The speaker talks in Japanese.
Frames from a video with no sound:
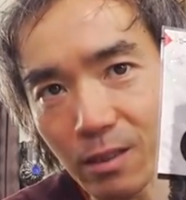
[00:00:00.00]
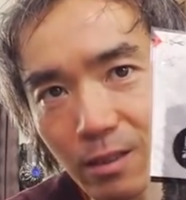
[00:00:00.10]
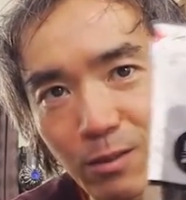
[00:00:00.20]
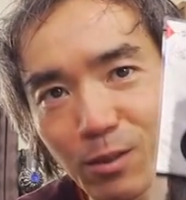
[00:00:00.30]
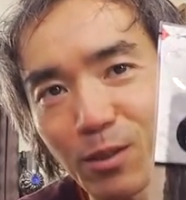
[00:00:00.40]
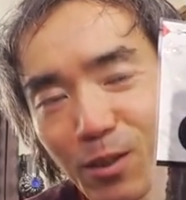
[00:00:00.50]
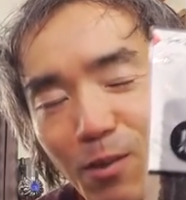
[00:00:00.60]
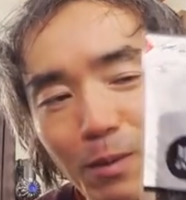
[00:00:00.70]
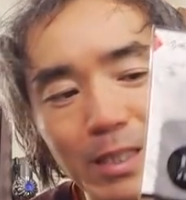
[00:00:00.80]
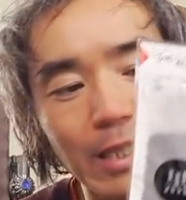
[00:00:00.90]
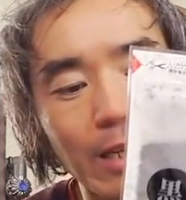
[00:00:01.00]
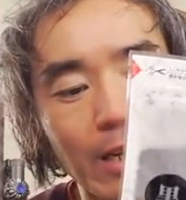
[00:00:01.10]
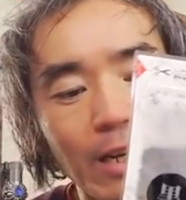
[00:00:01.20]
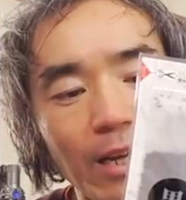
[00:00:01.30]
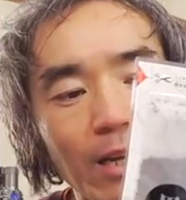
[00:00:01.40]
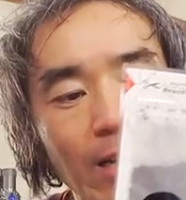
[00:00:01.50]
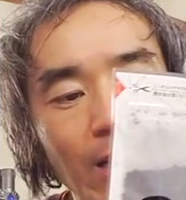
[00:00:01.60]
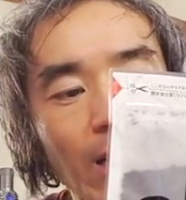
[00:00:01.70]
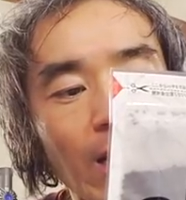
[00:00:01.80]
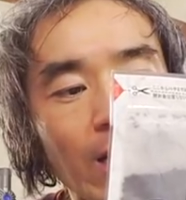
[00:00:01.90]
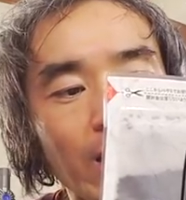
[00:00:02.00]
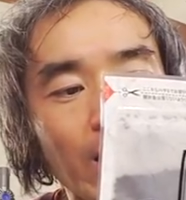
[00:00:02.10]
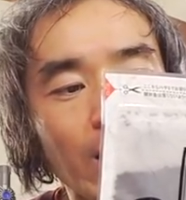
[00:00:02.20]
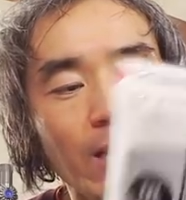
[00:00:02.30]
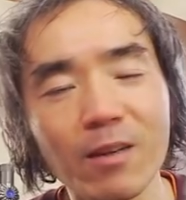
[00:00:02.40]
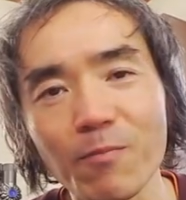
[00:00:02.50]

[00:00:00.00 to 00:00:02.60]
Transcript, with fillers: すりごまじゃないから歯で